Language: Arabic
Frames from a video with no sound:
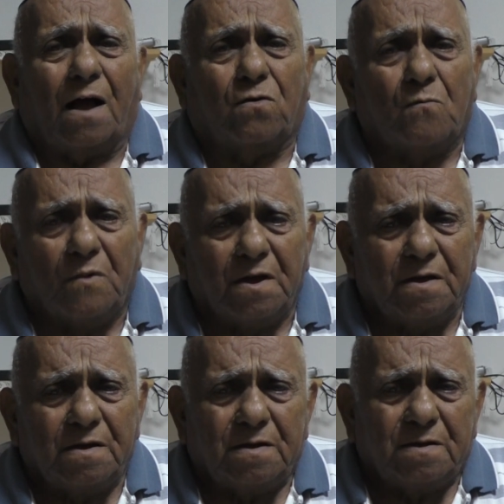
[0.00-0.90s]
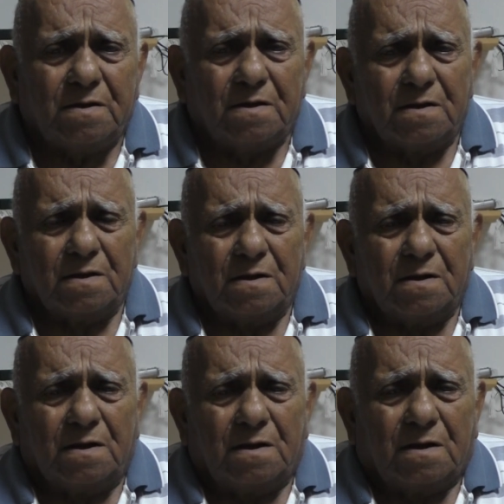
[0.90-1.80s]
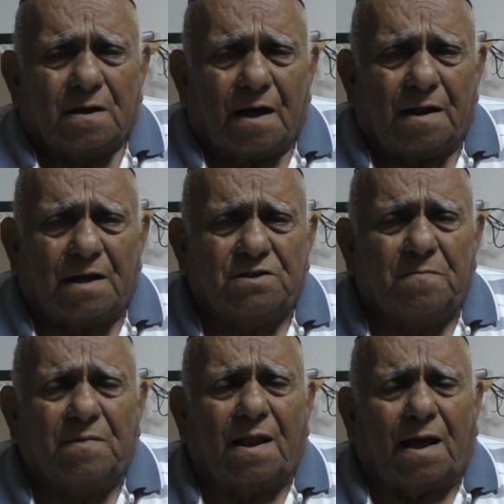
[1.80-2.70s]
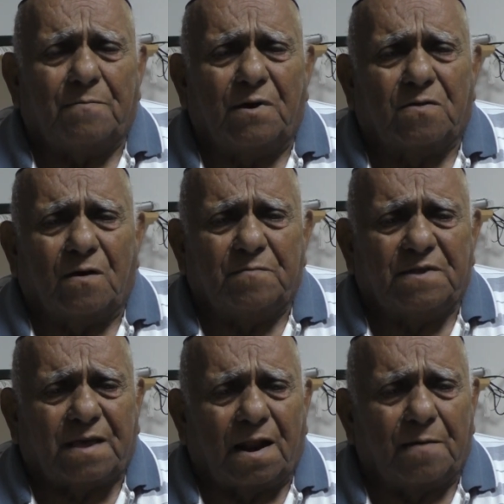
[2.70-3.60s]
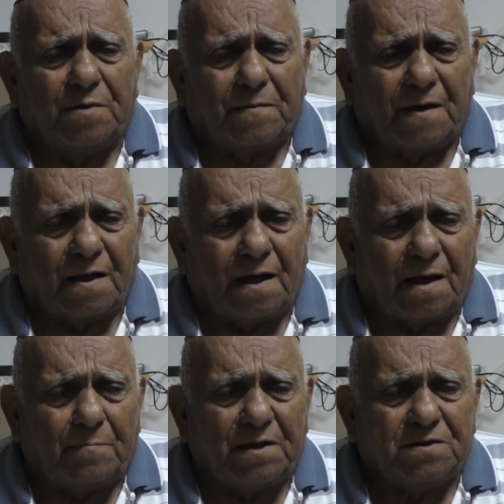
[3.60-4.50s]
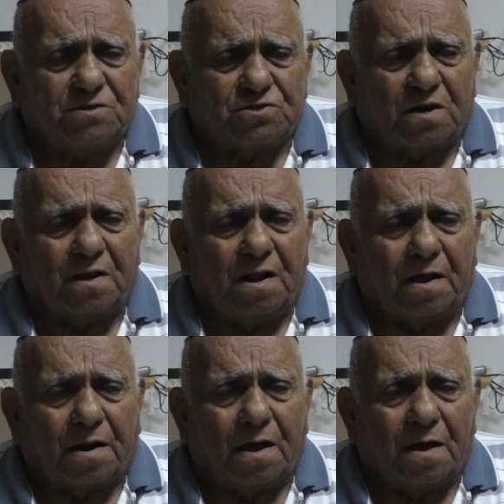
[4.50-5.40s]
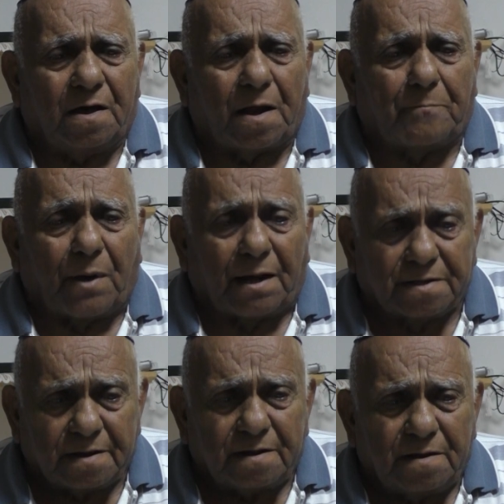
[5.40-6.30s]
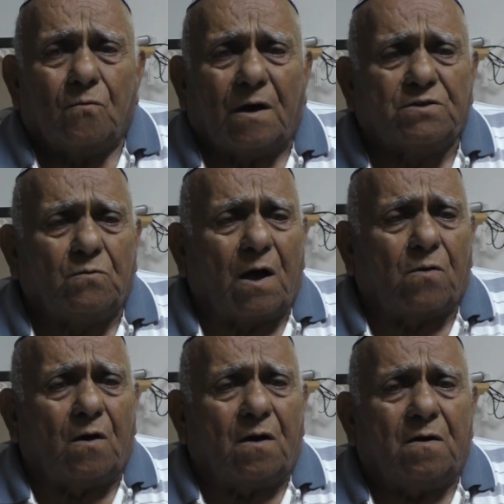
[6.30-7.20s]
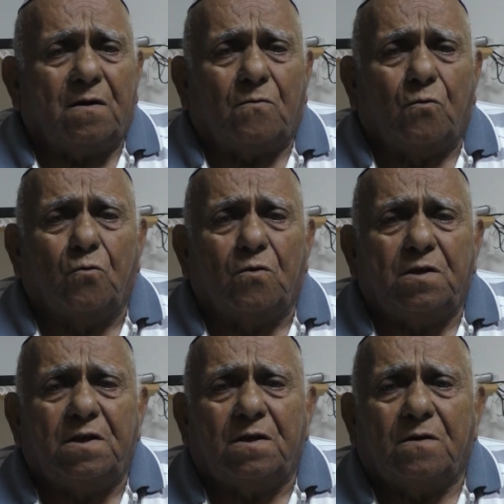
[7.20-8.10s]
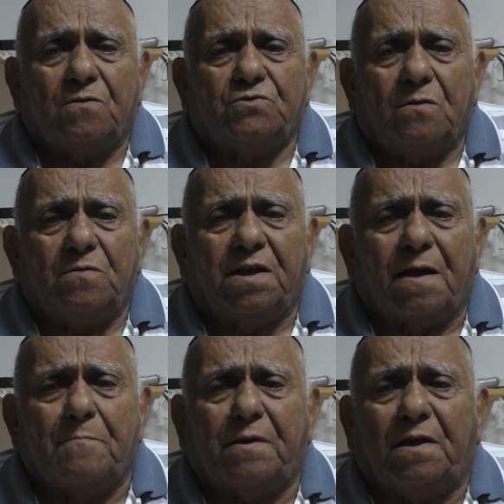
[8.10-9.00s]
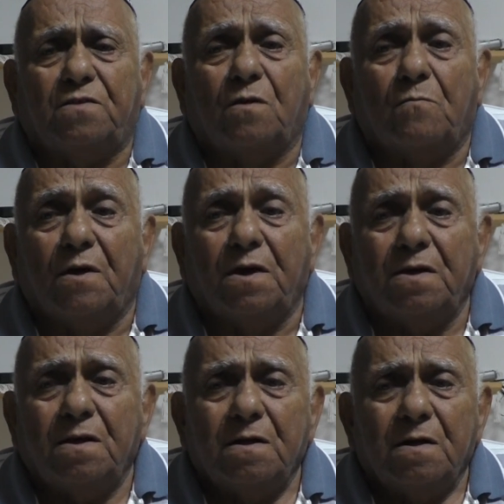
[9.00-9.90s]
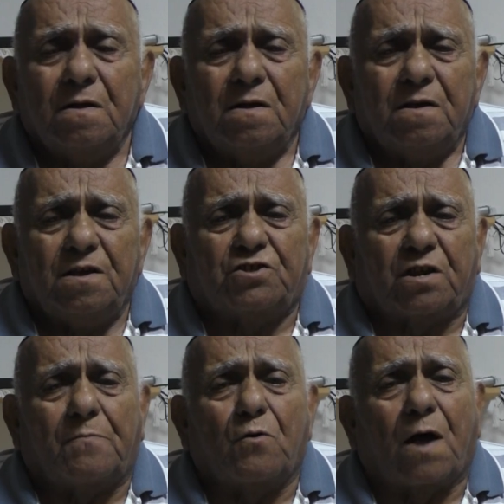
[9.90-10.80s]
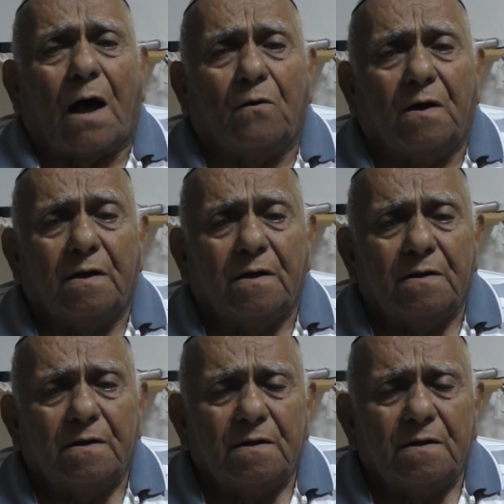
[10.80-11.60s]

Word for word: انا حق امي انا اجي من العبيد ومن تل ابيب فانا بشتغل رباد واجي هو يقمر عند امي يشربوا قهوه